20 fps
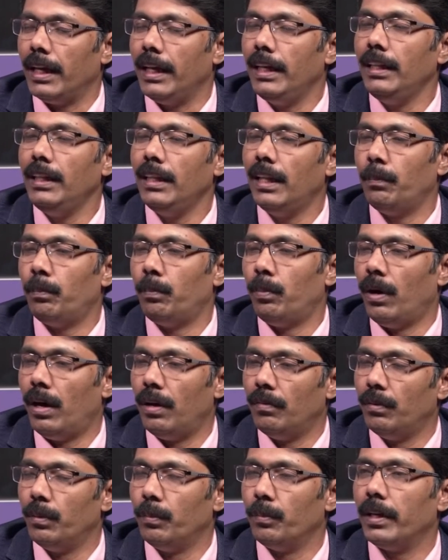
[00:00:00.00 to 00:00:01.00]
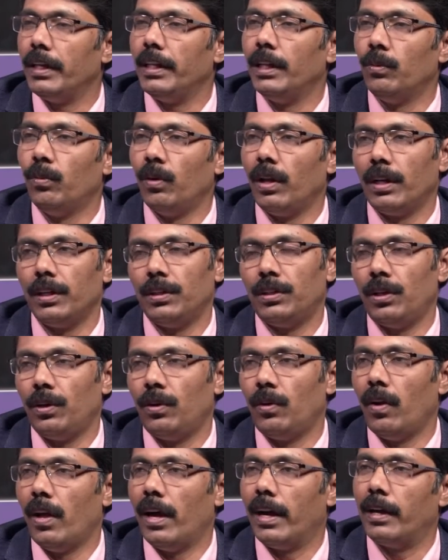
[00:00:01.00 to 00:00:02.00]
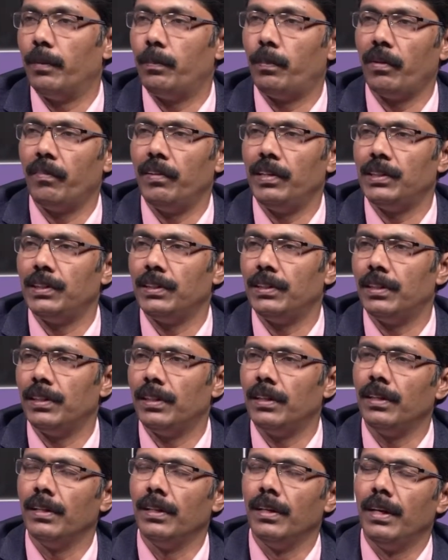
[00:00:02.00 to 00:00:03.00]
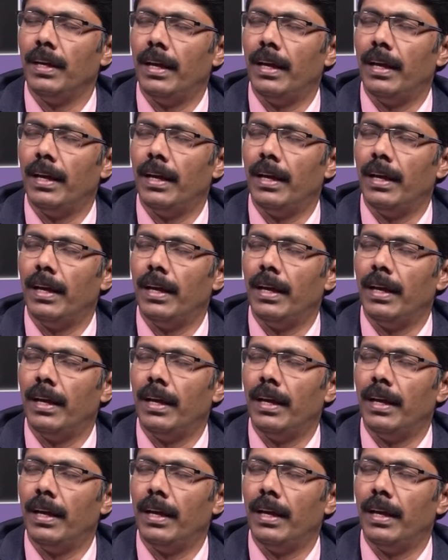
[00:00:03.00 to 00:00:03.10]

இந்த பாவம் இந்த உலகத்திற்குள்ளாக பிரவேசித்தது